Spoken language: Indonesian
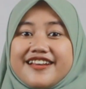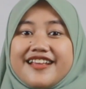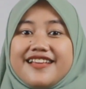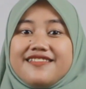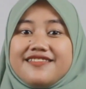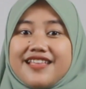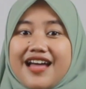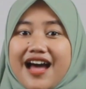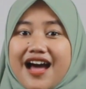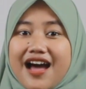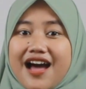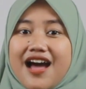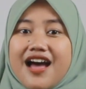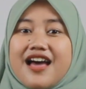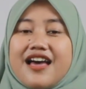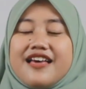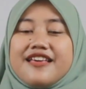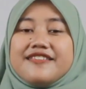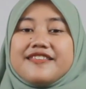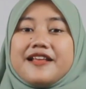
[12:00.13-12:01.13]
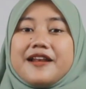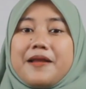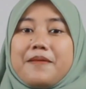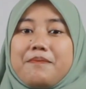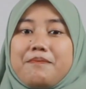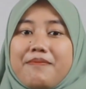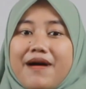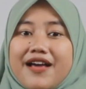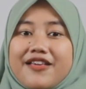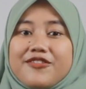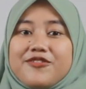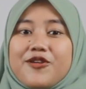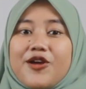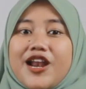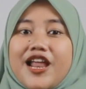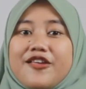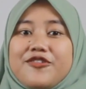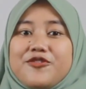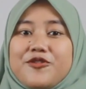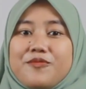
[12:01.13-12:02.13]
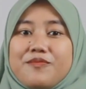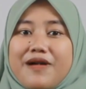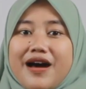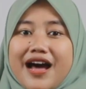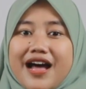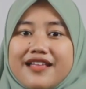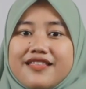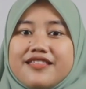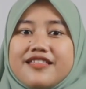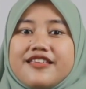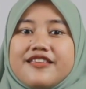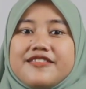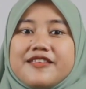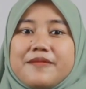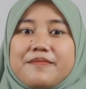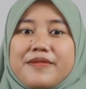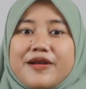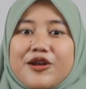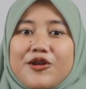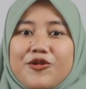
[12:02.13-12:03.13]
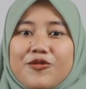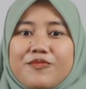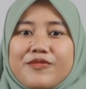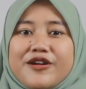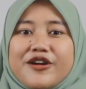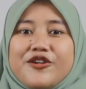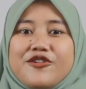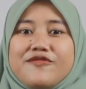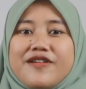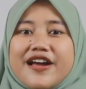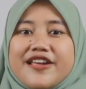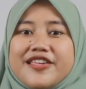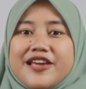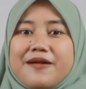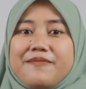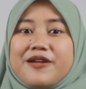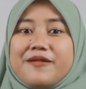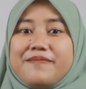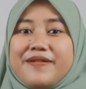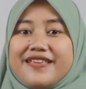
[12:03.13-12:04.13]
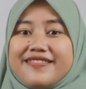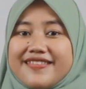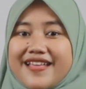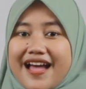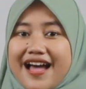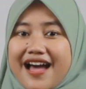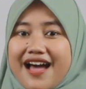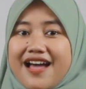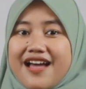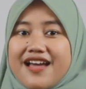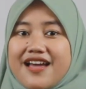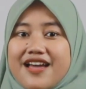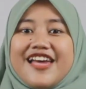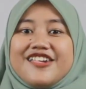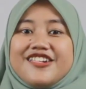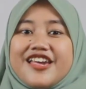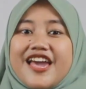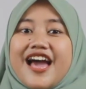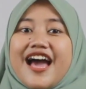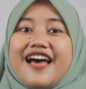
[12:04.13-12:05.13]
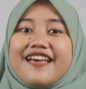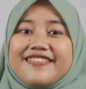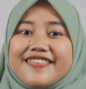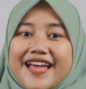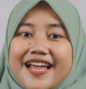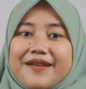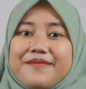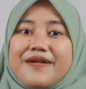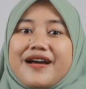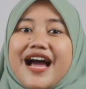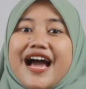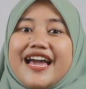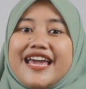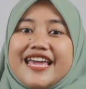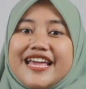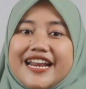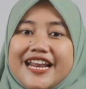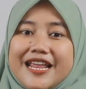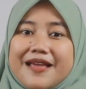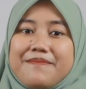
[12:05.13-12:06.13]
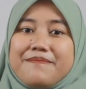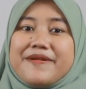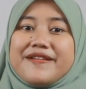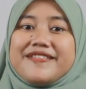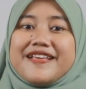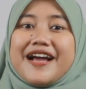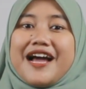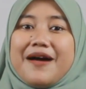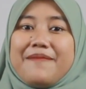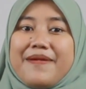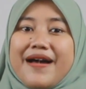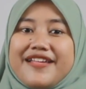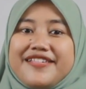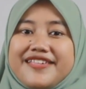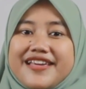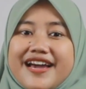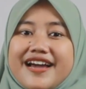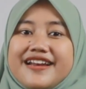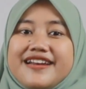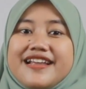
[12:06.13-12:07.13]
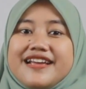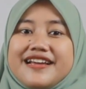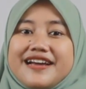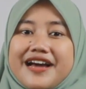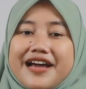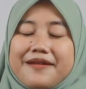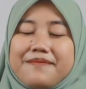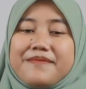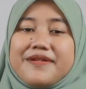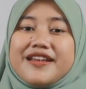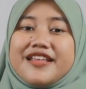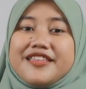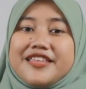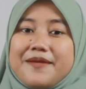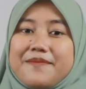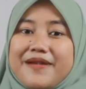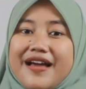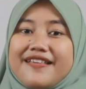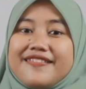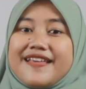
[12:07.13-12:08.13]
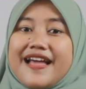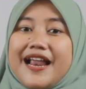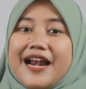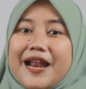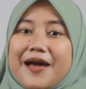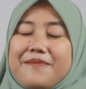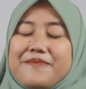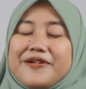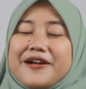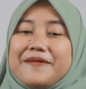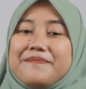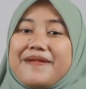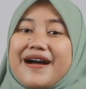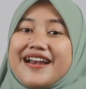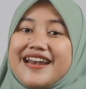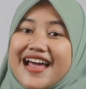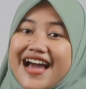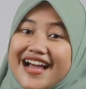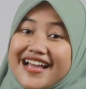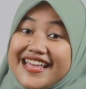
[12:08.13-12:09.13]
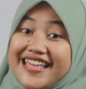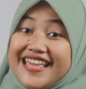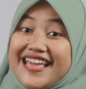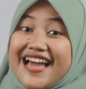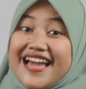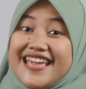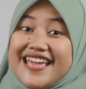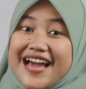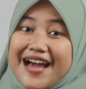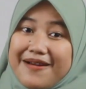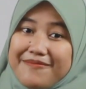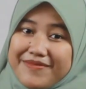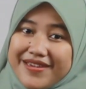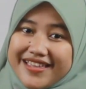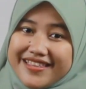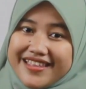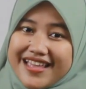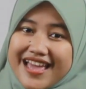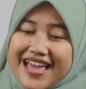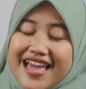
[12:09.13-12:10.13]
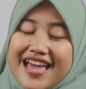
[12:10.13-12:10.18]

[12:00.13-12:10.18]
cerita, selepas sholat Jumat sebelum keduanya berpisah, Syekh Hasan mengakhiri percakapannya dengan menitipkan salam kepada Kiai Hamid.